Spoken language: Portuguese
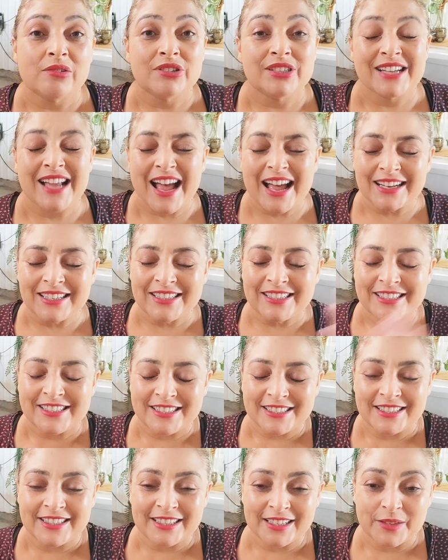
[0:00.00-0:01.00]
já
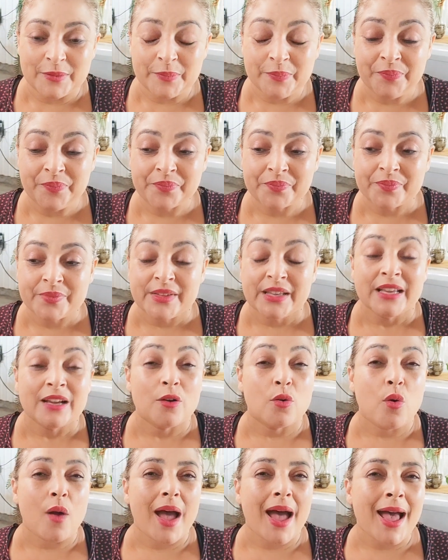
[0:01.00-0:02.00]
tinha
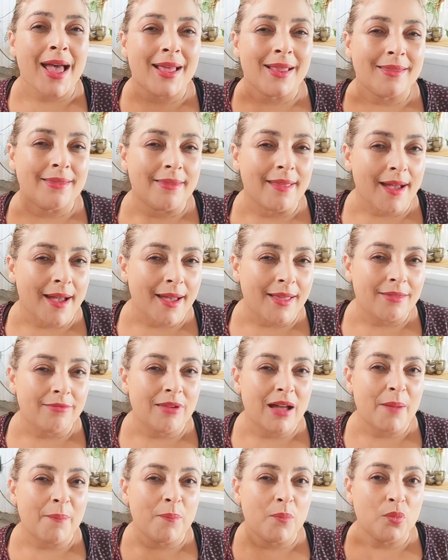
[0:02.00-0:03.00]
guardado
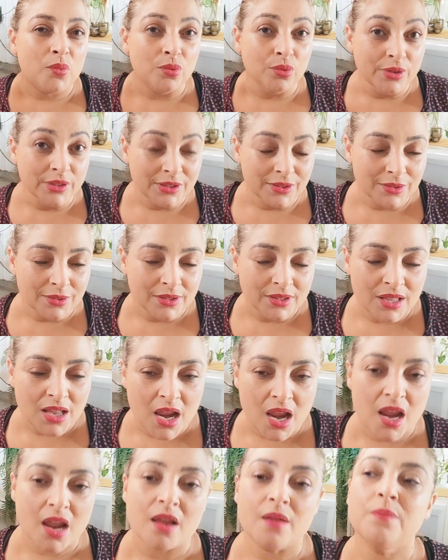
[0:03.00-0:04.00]
há muito
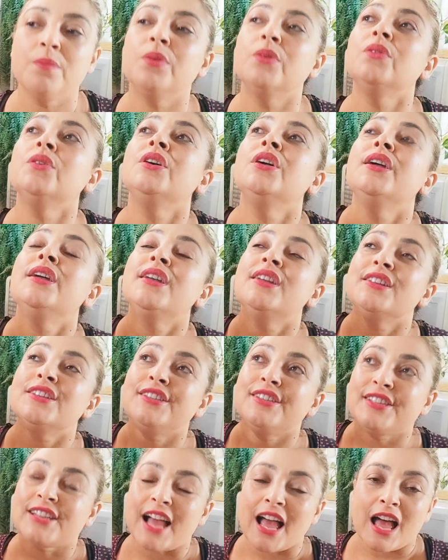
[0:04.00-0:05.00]
tempo
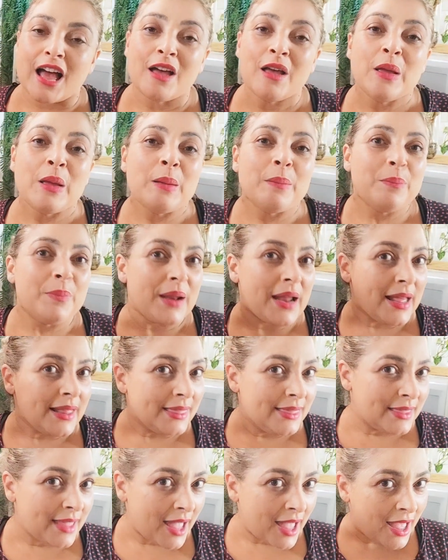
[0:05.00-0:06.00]
já para
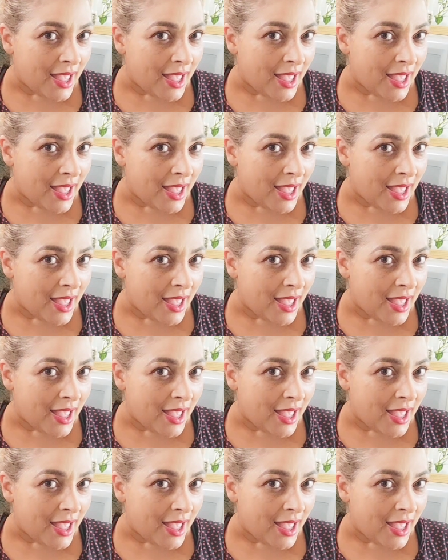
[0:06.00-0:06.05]
estar,